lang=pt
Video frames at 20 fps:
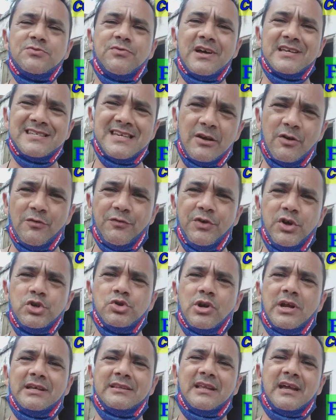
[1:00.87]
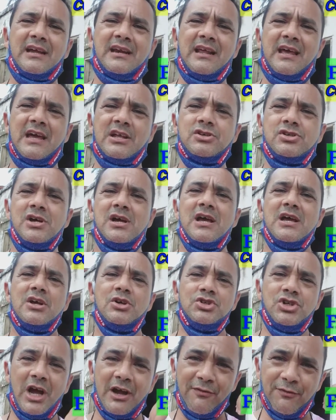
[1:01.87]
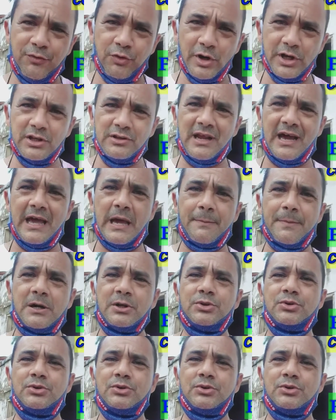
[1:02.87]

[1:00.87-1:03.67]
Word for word: fazendo vídeo na internet. Já fui na época